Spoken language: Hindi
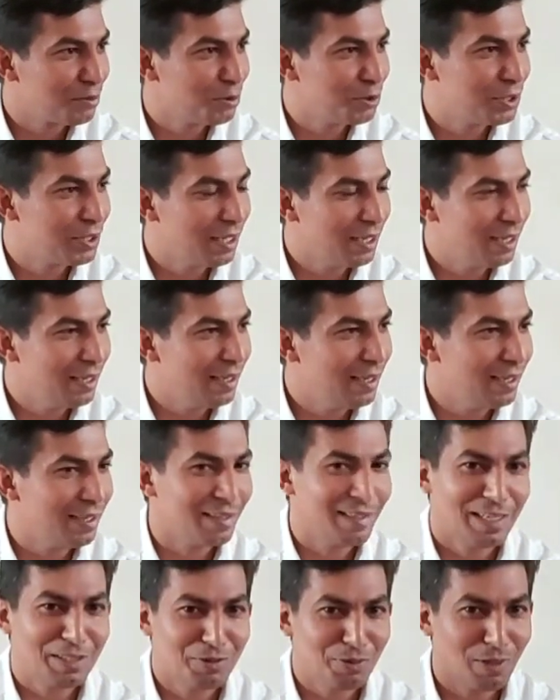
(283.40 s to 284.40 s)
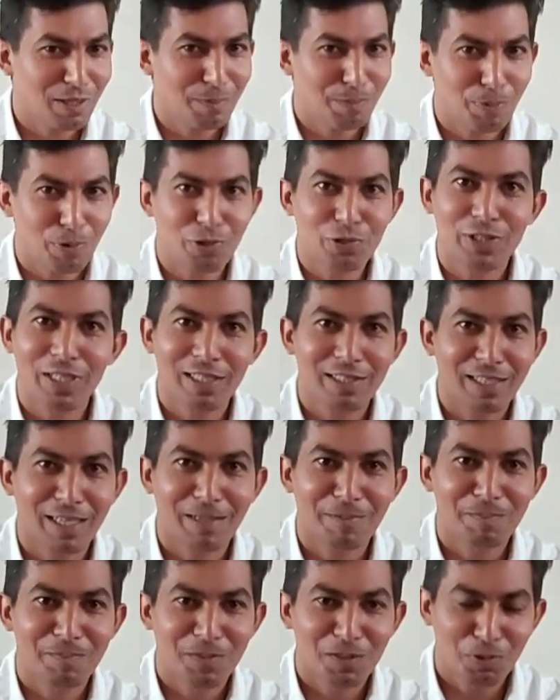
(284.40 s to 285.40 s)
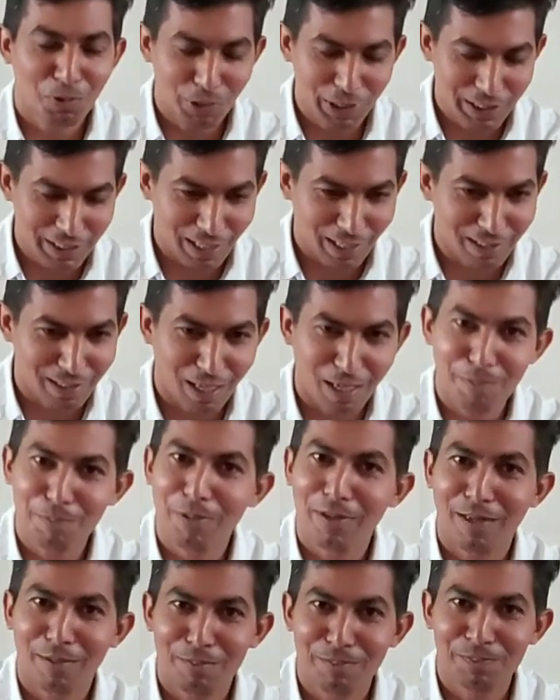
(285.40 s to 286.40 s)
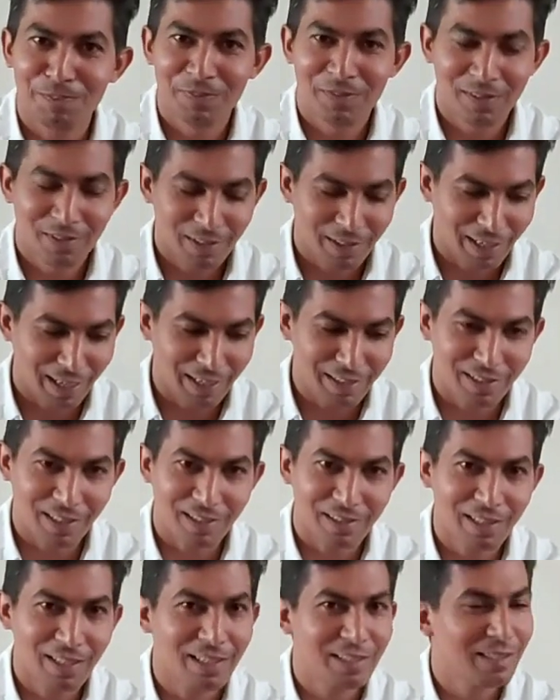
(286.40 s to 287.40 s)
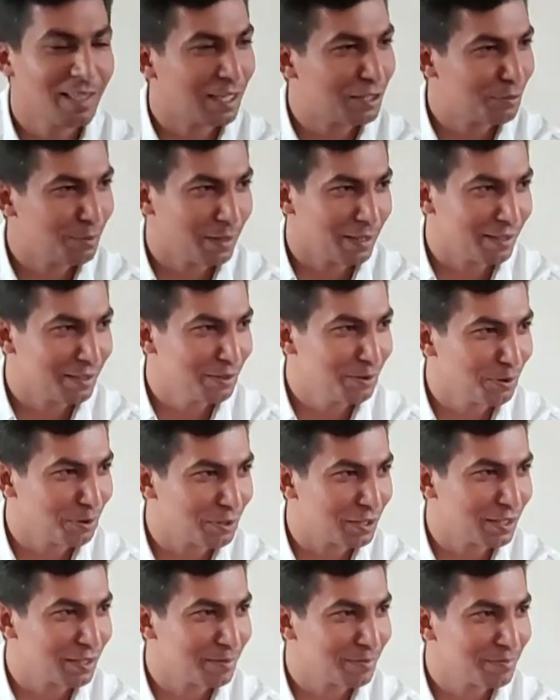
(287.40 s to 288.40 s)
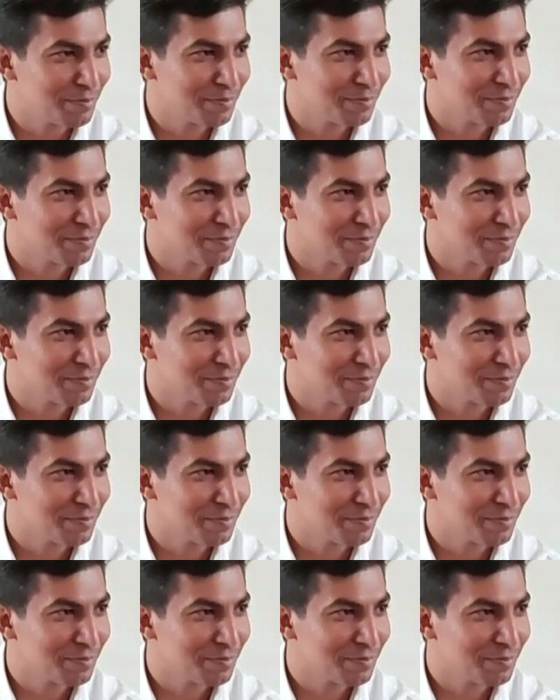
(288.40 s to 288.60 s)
तो ये एक नेचुरल प्रोसेस है तो इसके आधार पर हम कह सकते हैं कि आत्मा नहीं होती